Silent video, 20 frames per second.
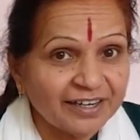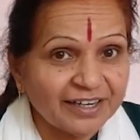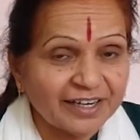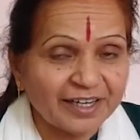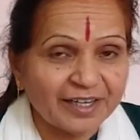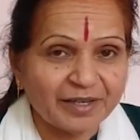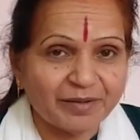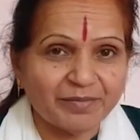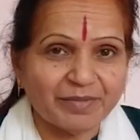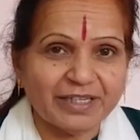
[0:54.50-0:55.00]

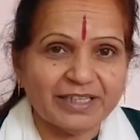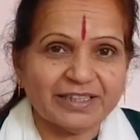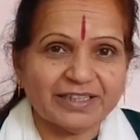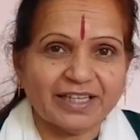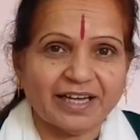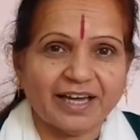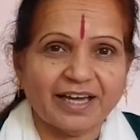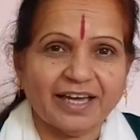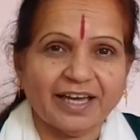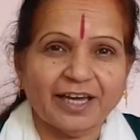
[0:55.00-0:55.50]
नहीं
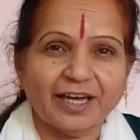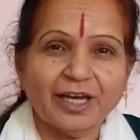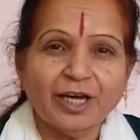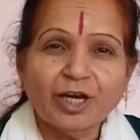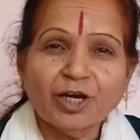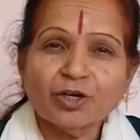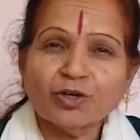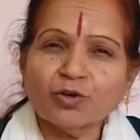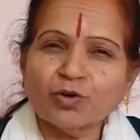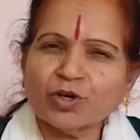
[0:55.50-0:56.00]
मिलता है
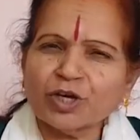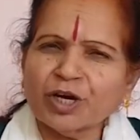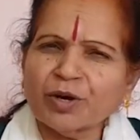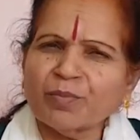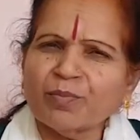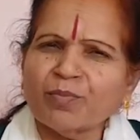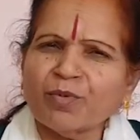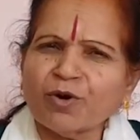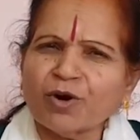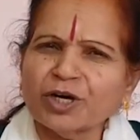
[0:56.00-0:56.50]
क्योंकि
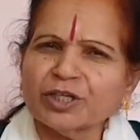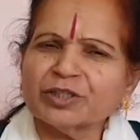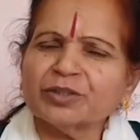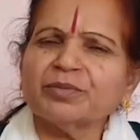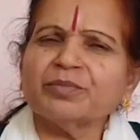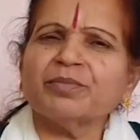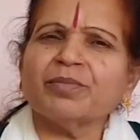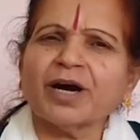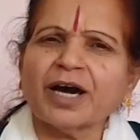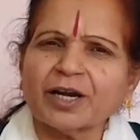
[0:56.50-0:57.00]
हम बहुत
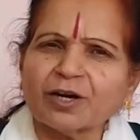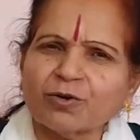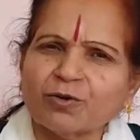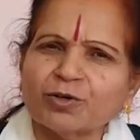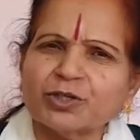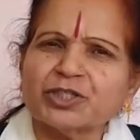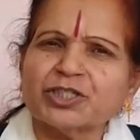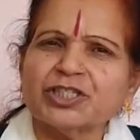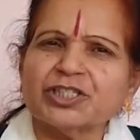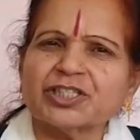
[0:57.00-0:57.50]
बार
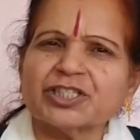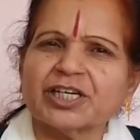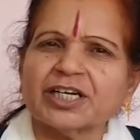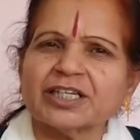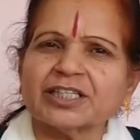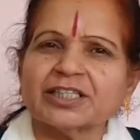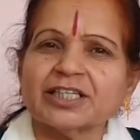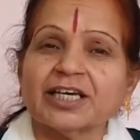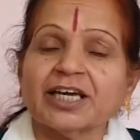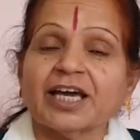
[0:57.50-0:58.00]
कोशिश
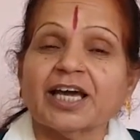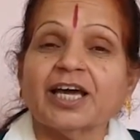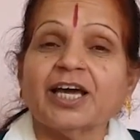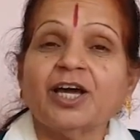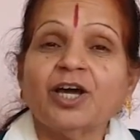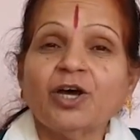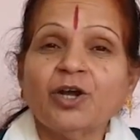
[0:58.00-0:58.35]
करते हैं